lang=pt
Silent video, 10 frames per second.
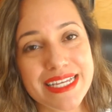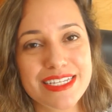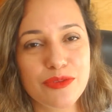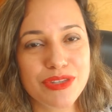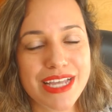
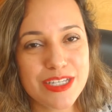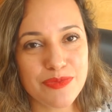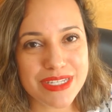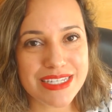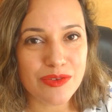Se eu pudesse
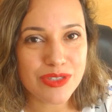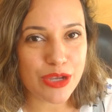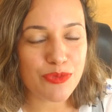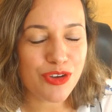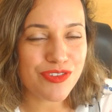passar um
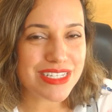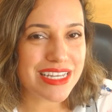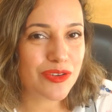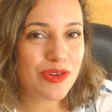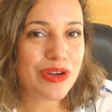tempo
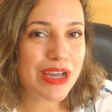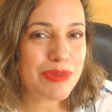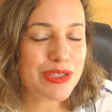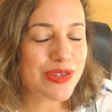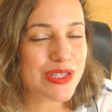conversando com qualquer
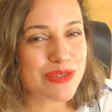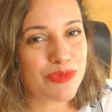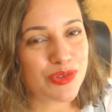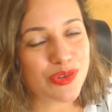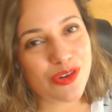pessoa nesse
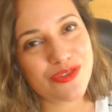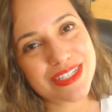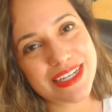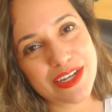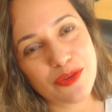mundo, eu
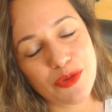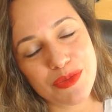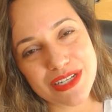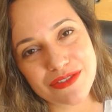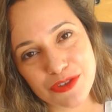conversaria com meu
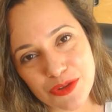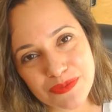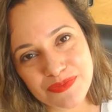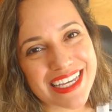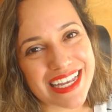bisavô,
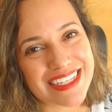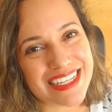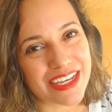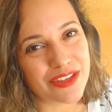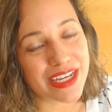que ele
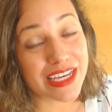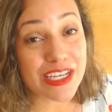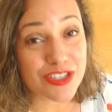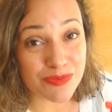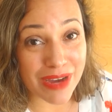saiu
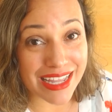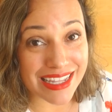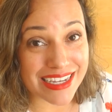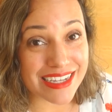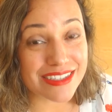daqui de
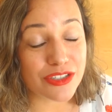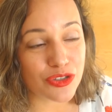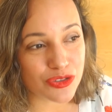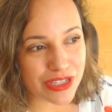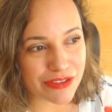Málaga,
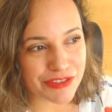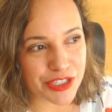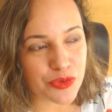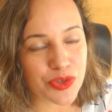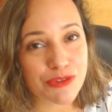entrou no
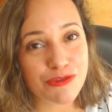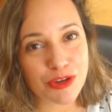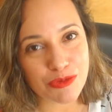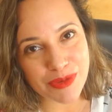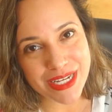navio e
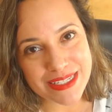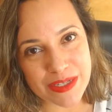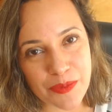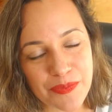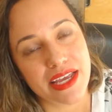foi pro Brasil.